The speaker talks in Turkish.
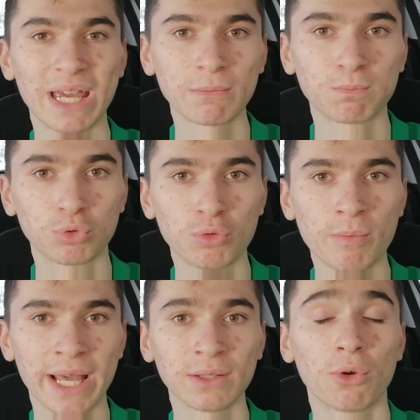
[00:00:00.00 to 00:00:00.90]
pek
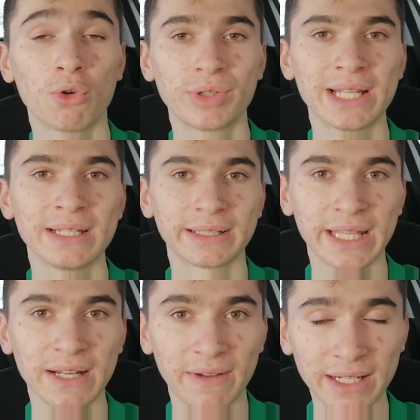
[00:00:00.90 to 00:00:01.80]
bulunmayan
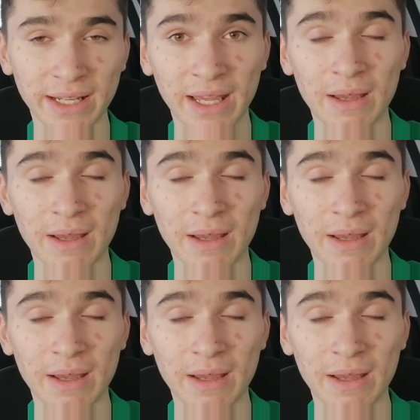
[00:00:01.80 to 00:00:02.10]
özellikleri var.